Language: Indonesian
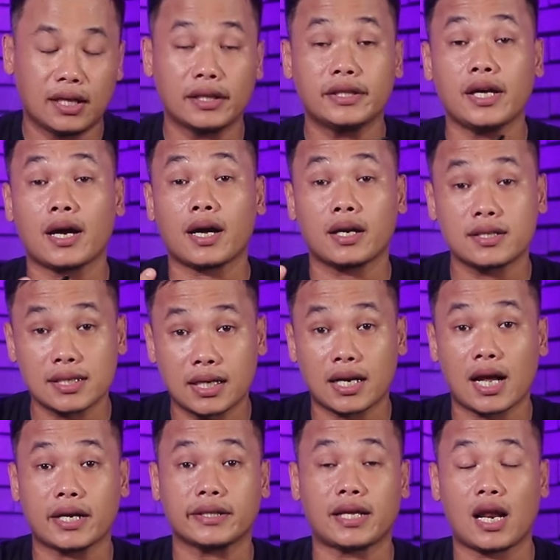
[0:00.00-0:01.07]
Nanti akan
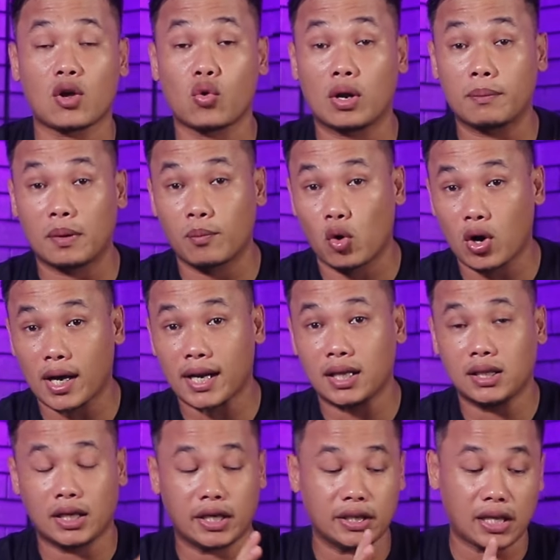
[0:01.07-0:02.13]
segera kita lakukan
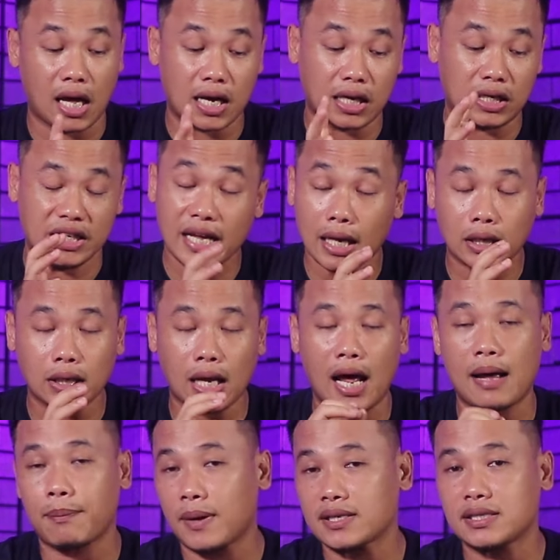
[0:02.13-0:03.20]
pembongkaran dan kita akan lihat
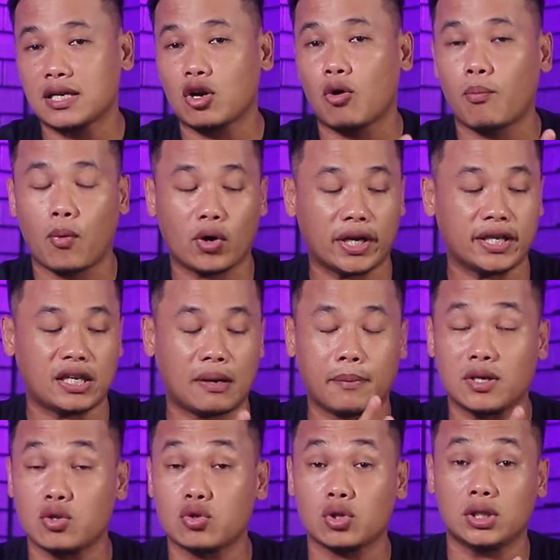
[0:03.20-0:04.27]
apa sih komponen yang
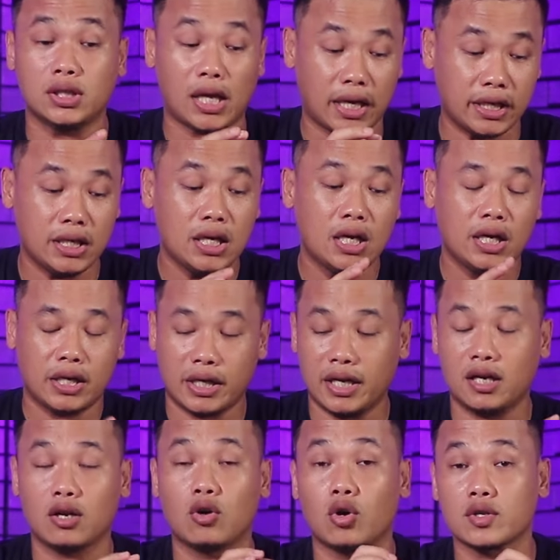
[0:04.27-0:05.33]
menyusun dari
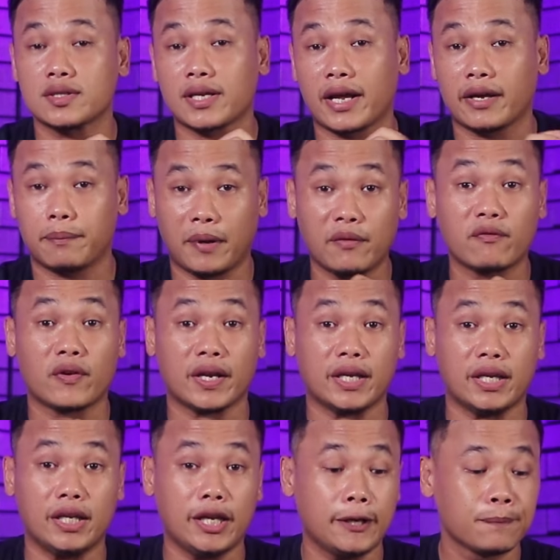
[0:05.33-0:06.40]
rel Ghost Strike
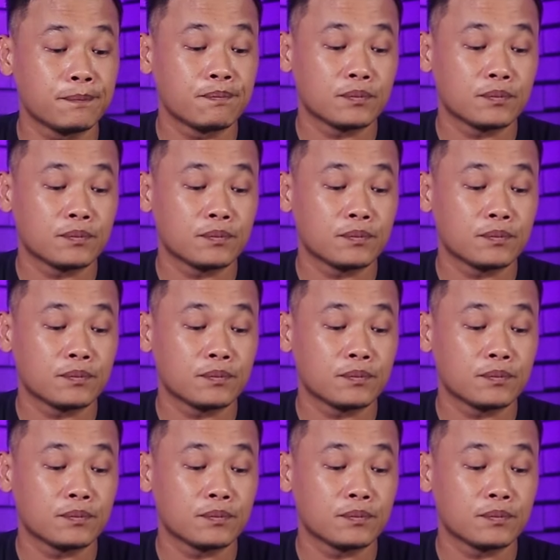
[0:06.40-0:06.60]
Maverick ini.